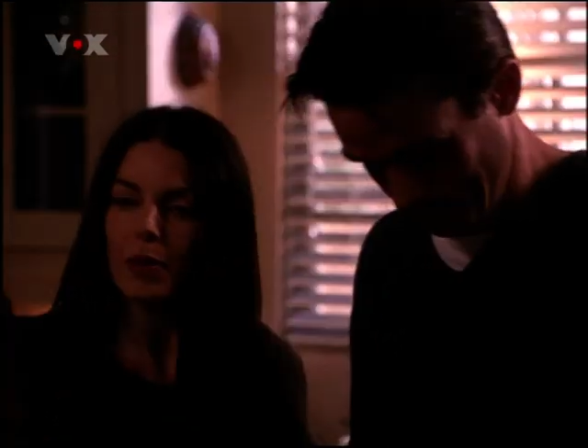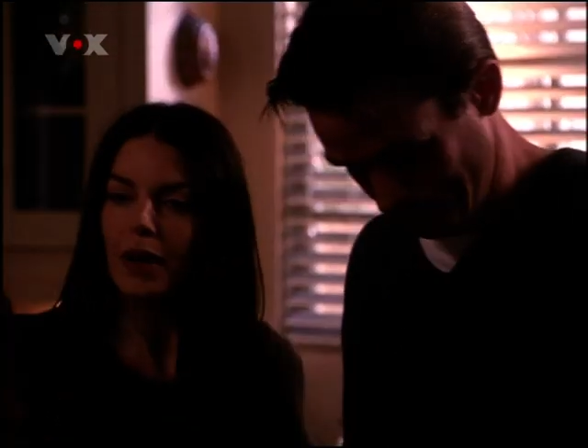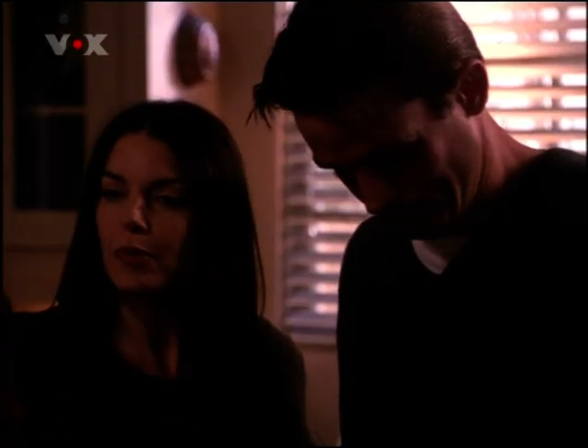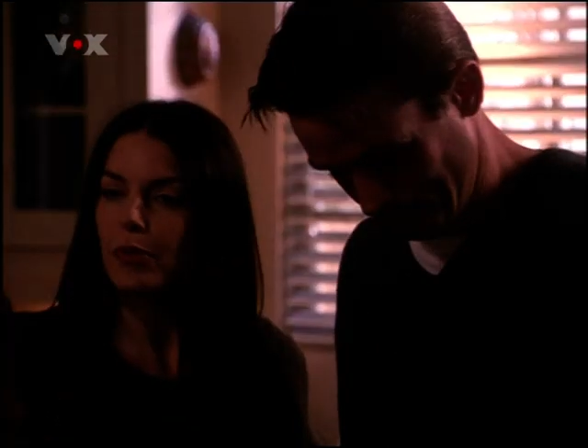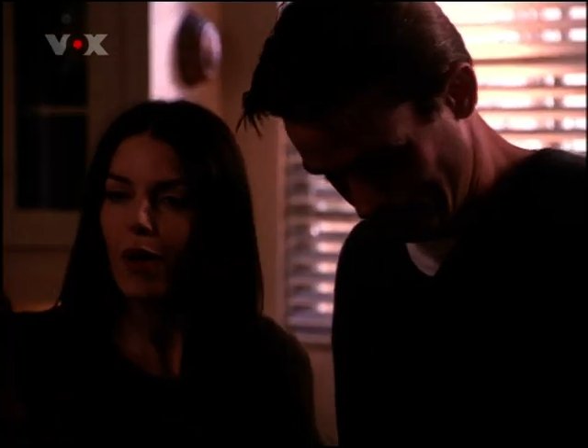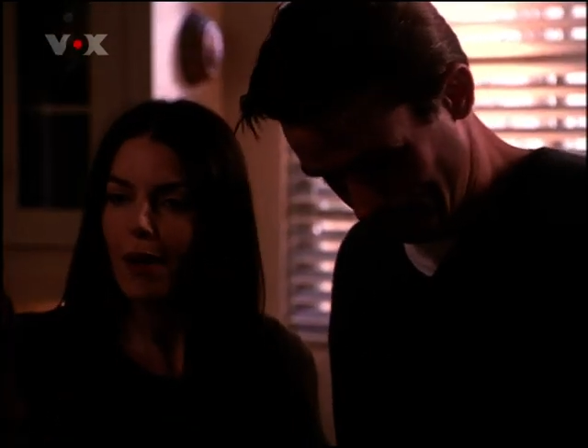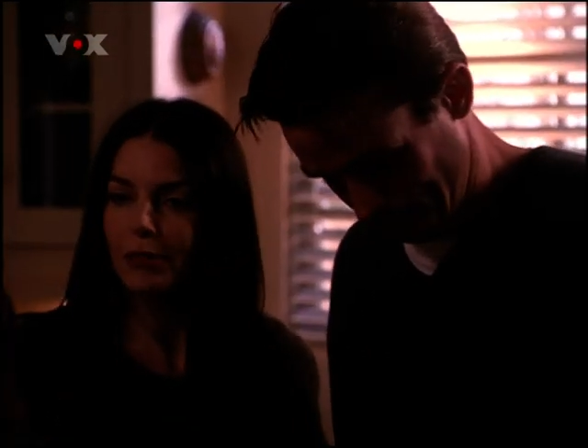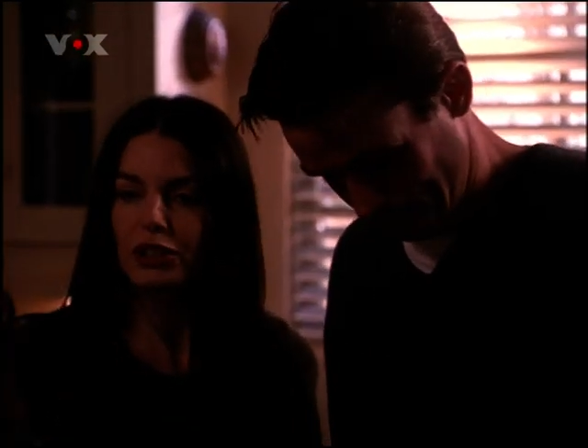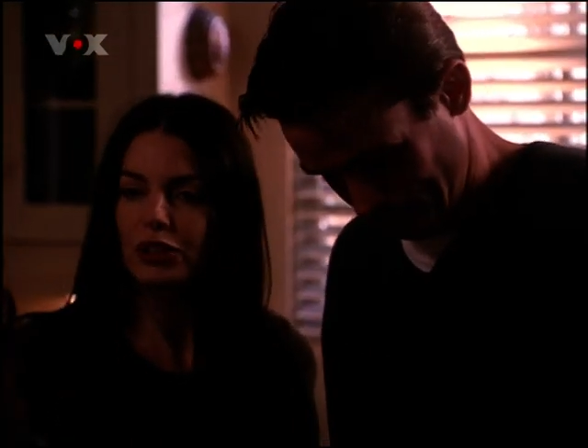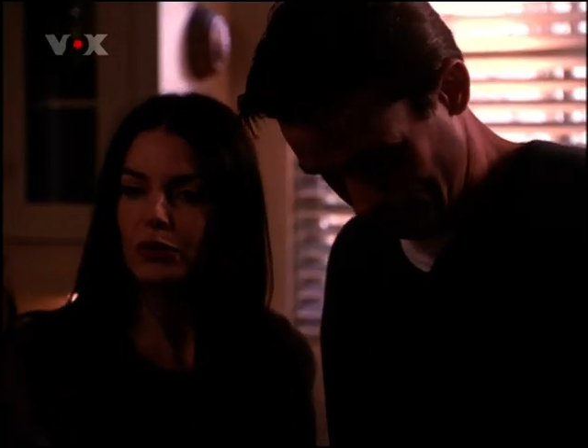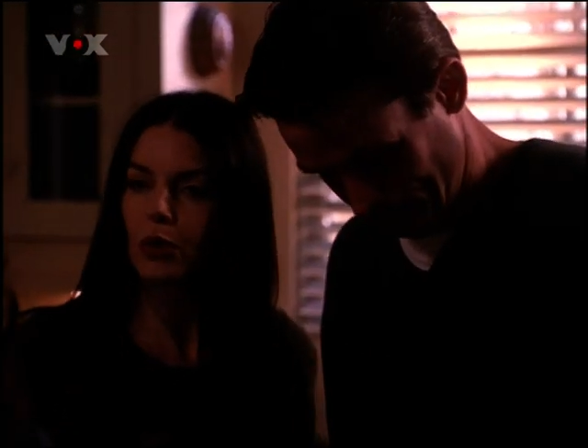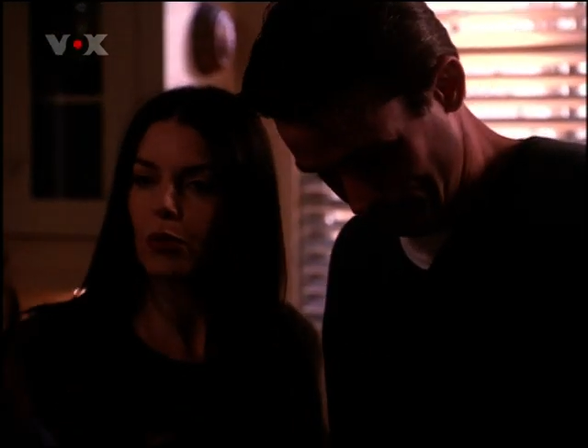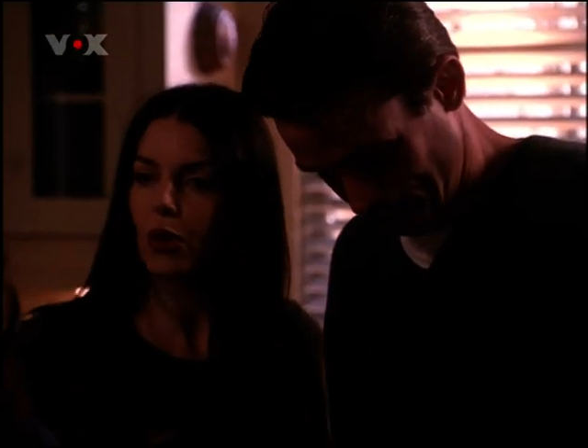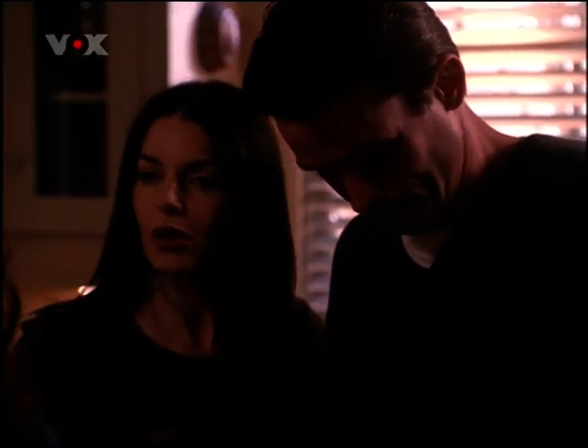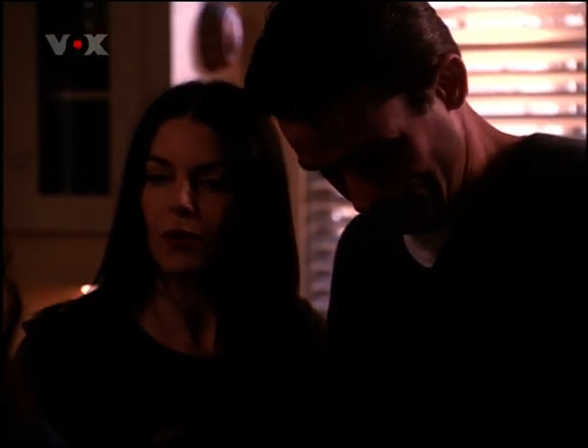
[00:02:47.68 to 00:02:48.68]
verspreche dir, wir
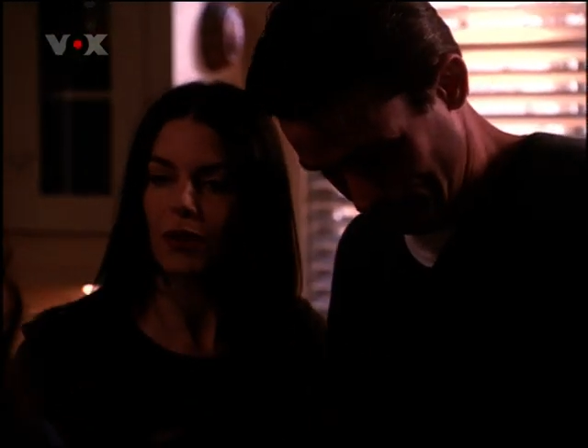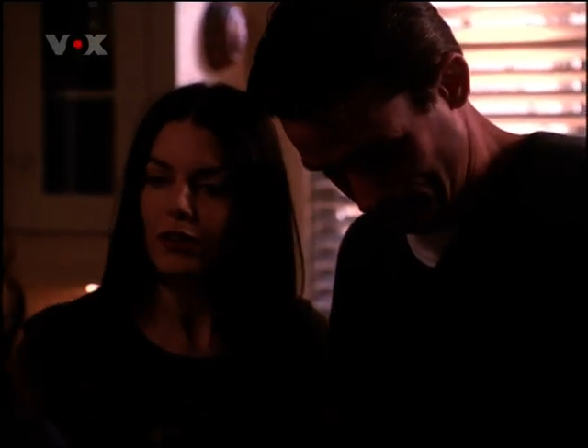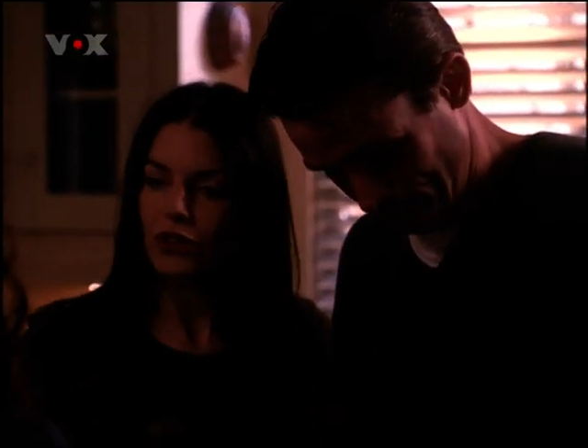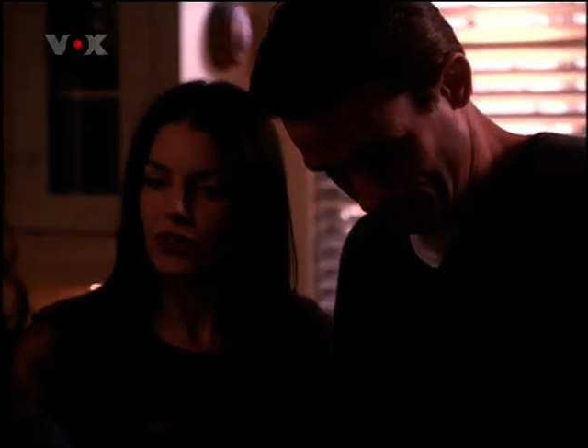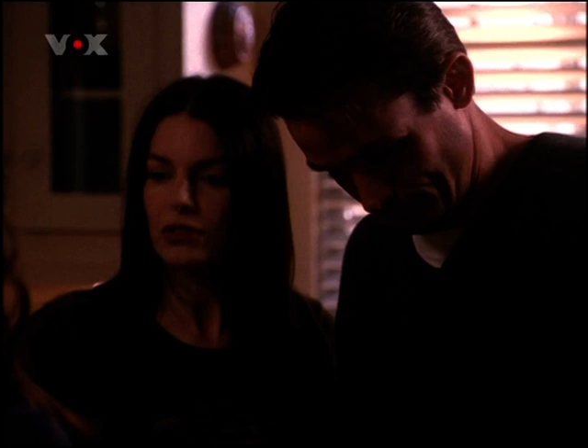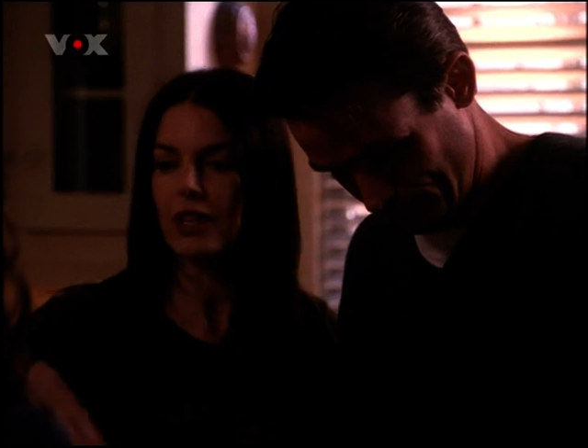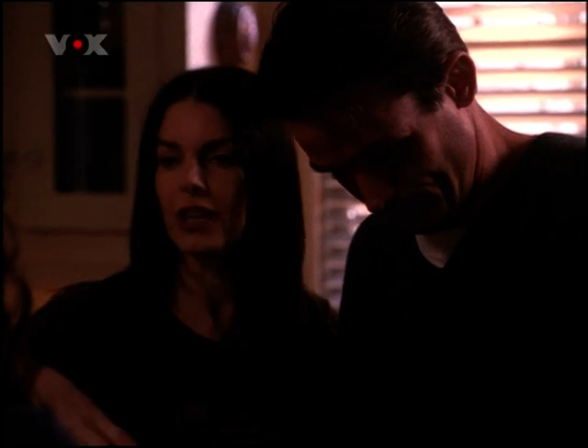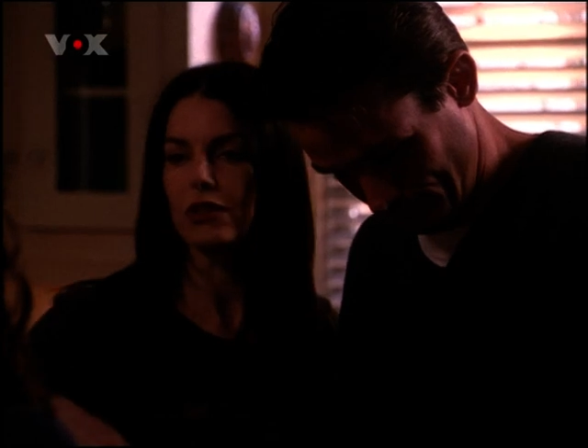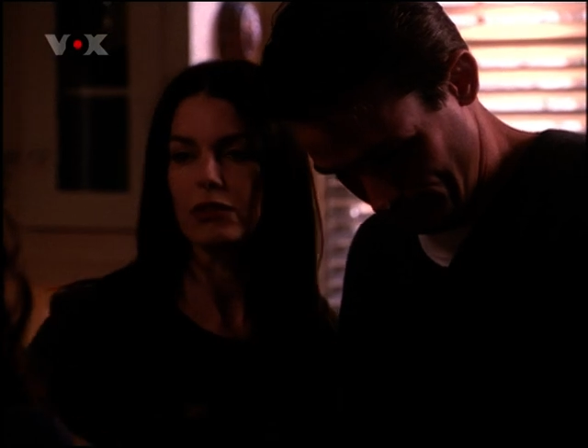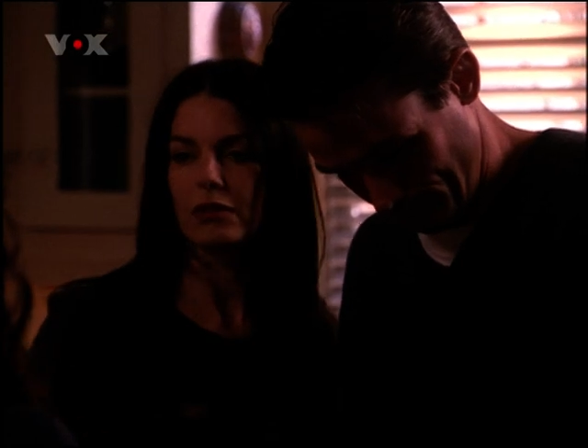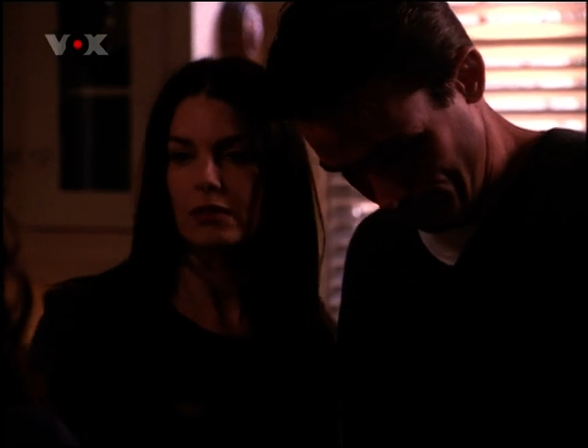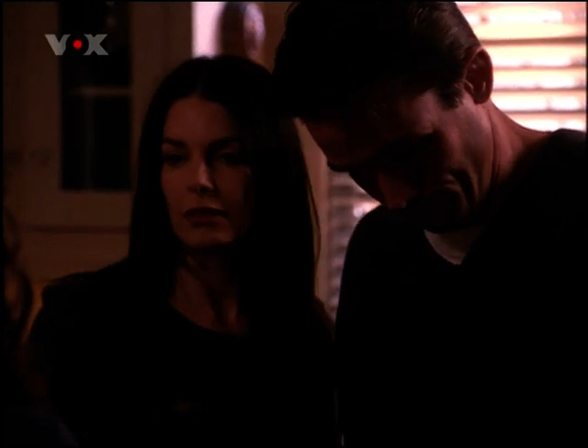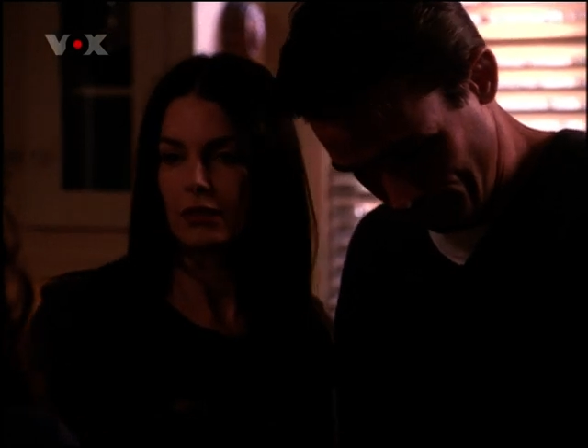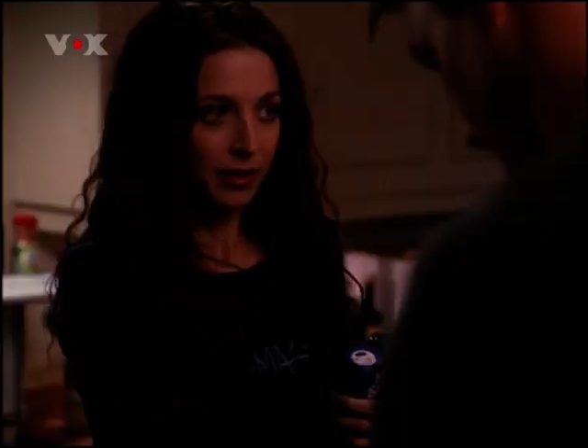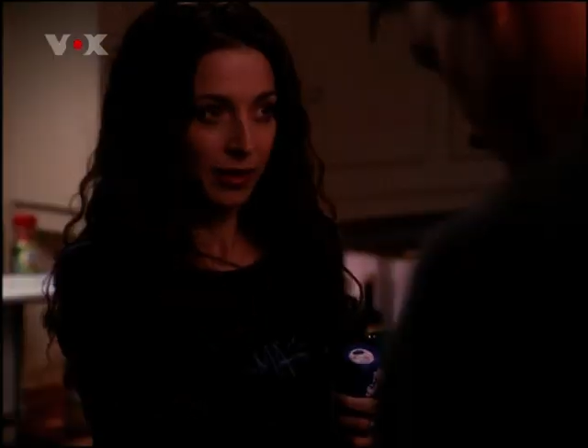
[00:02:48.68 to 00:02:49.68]
nehmen Rücksicht auf deine
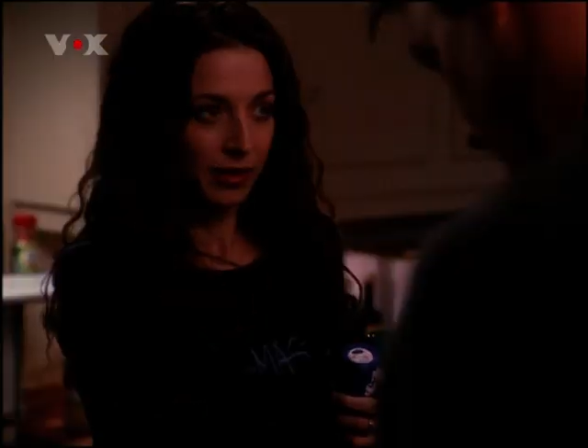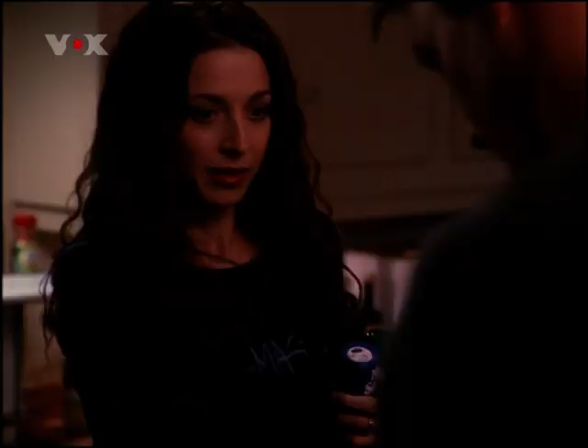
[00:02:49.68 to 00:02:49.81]
Planung.